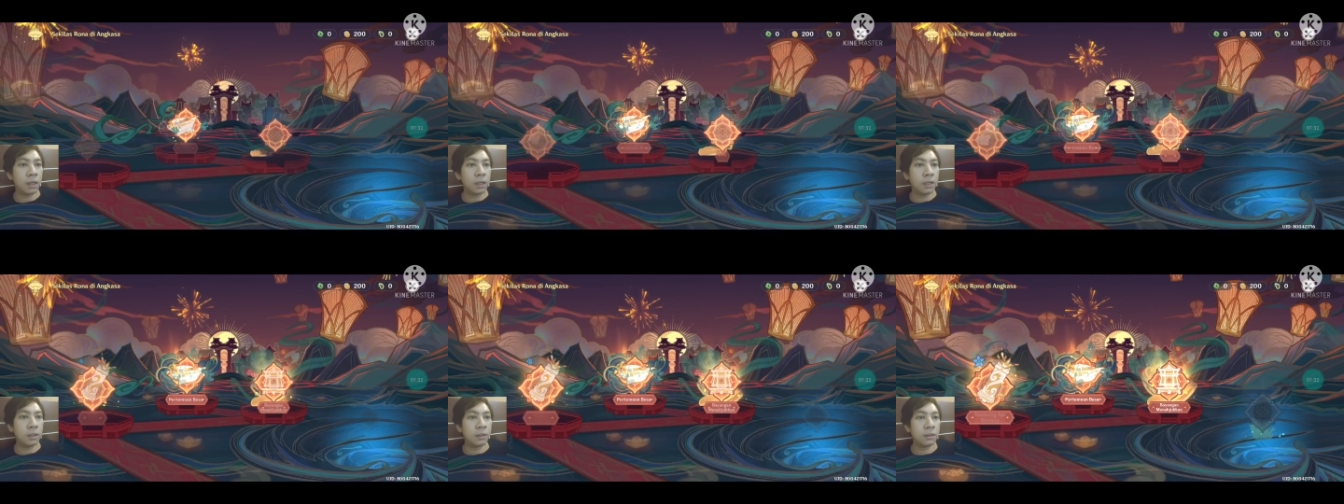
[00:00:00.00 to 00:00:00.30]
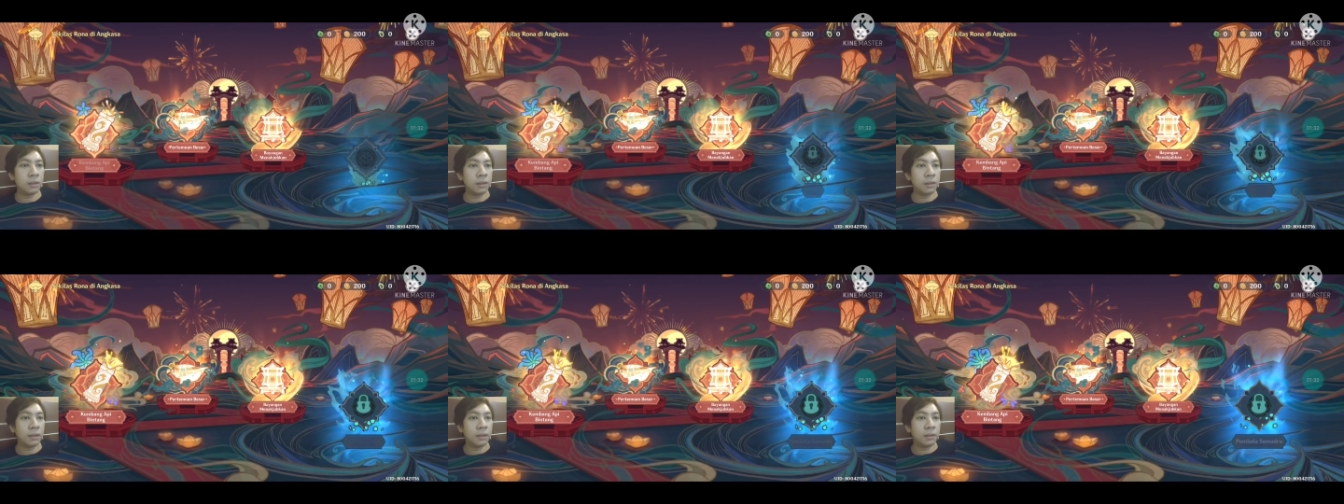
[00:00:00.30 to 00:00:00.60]

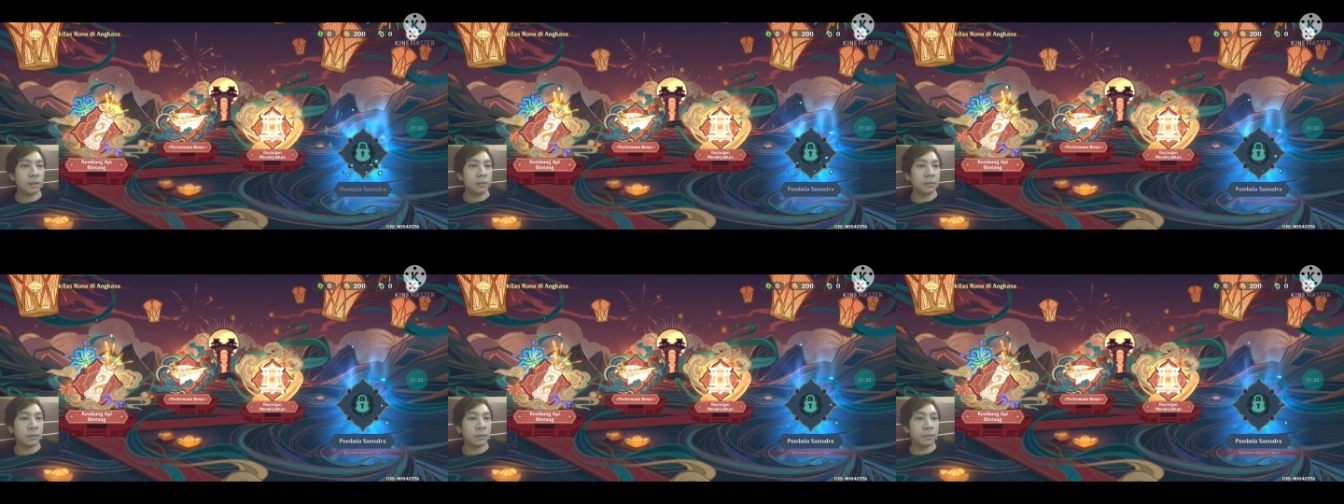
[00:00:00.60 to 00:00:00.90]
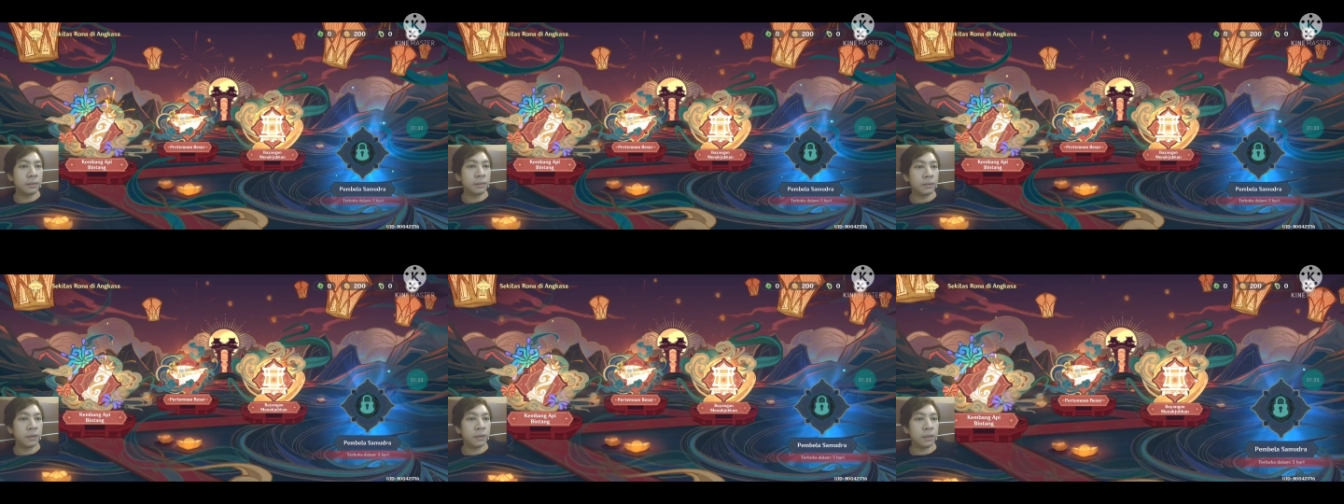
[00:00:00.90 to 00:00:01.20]
Oke.
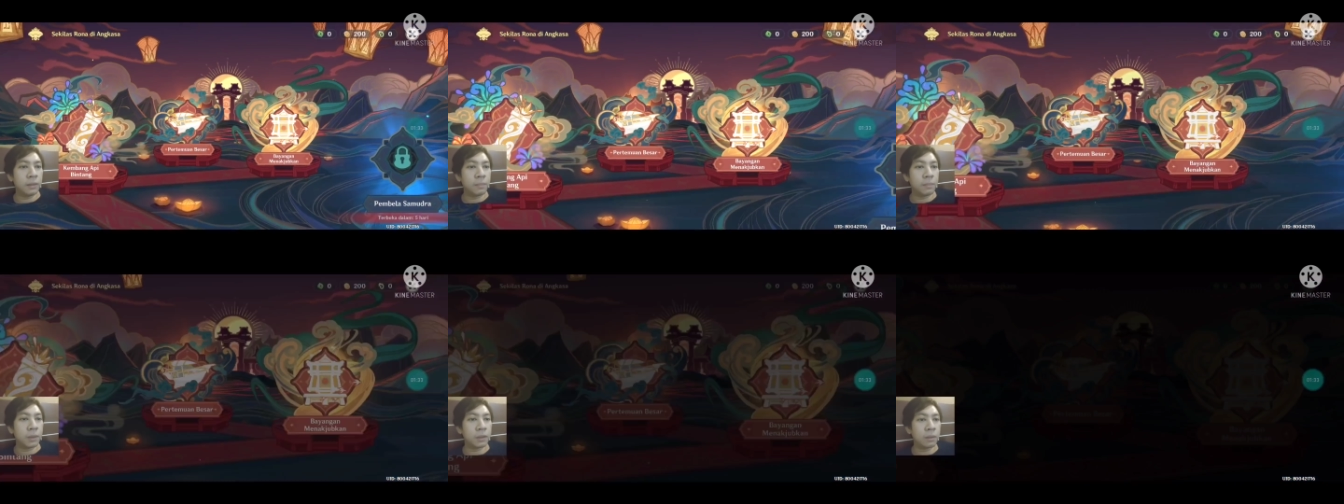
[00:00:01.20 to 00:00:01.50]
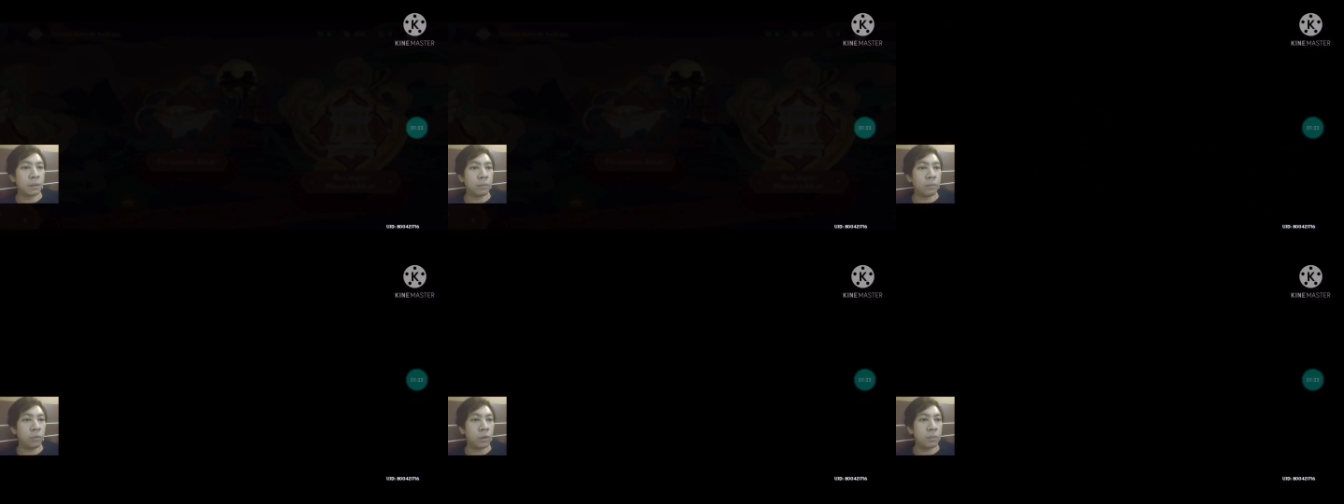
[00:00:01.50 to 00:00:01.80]

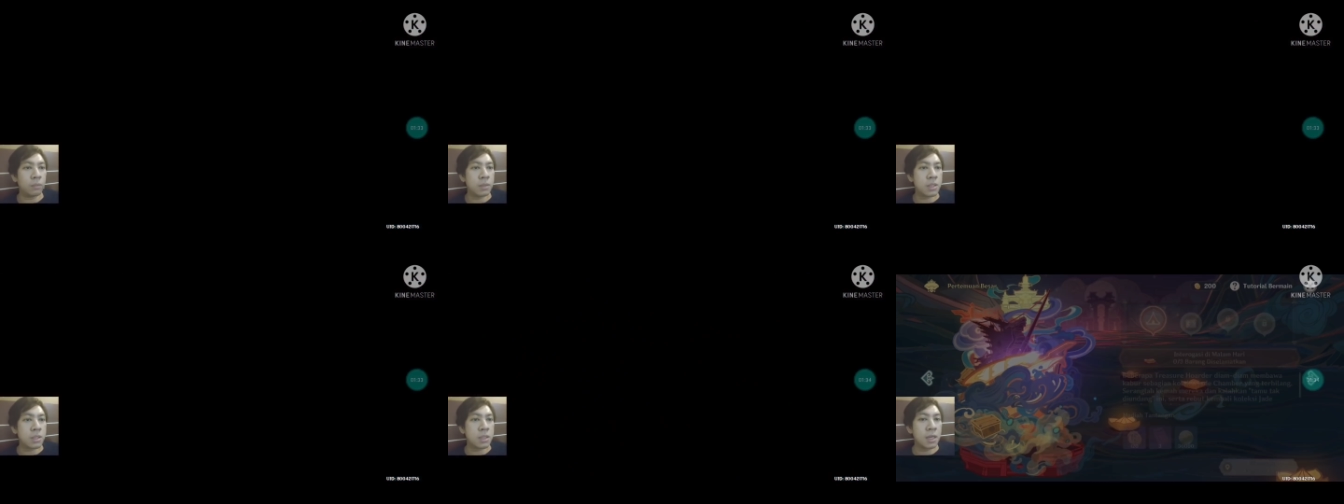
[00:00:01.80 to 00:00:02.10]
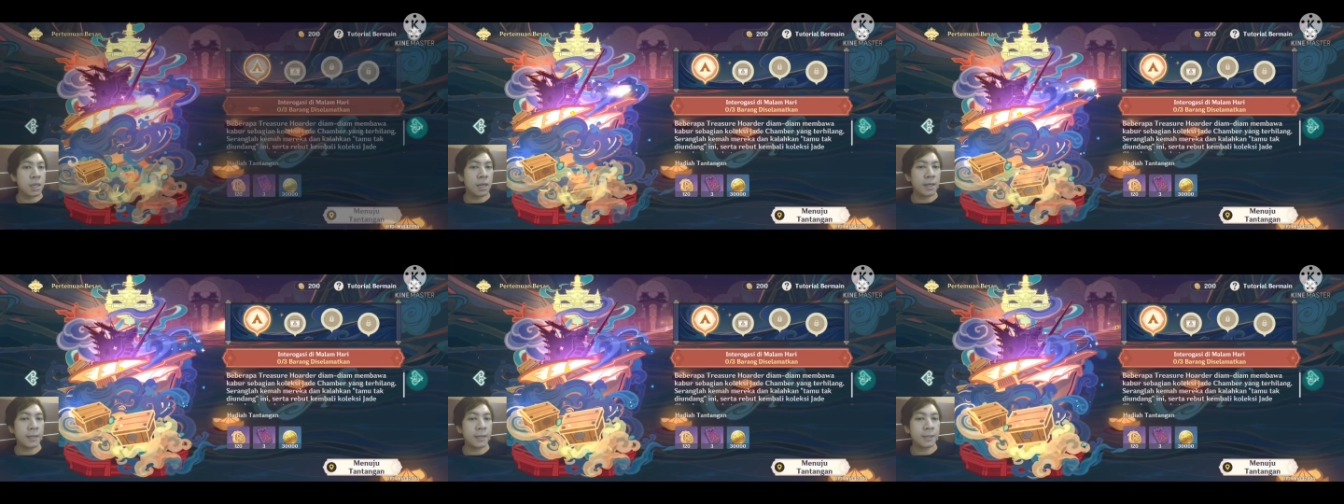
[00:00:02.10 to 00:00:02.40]
Ini pertemuan
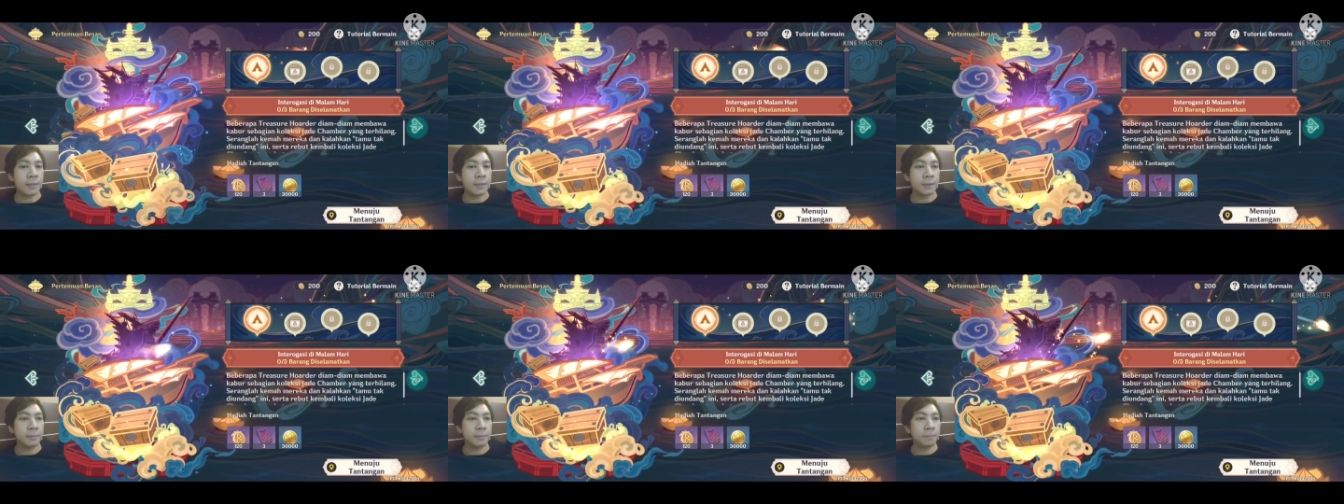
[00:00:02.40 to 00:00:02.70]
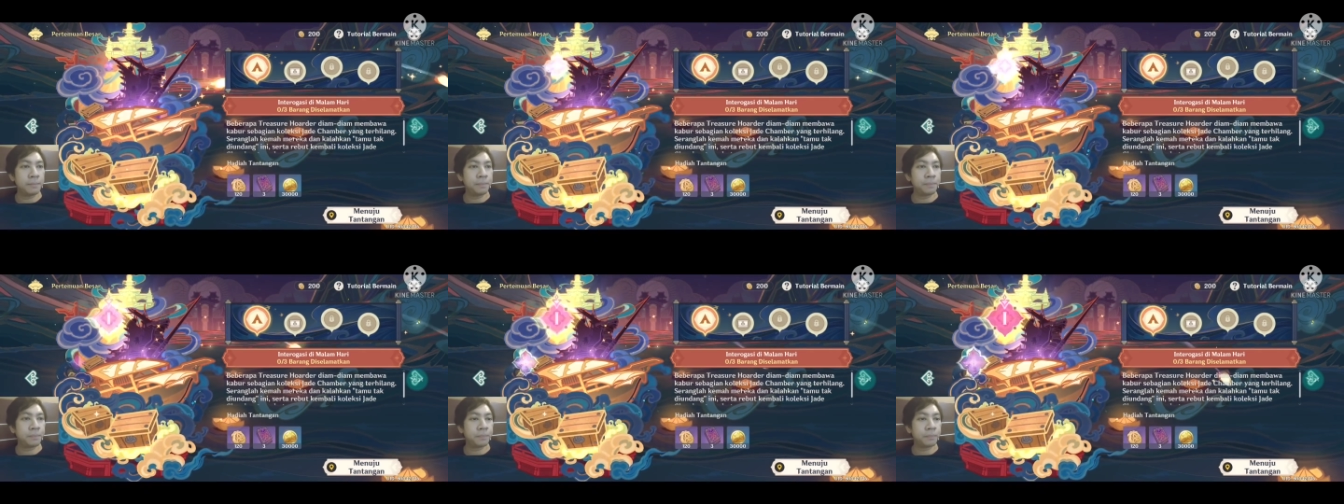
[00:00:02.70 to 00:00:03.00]
besar.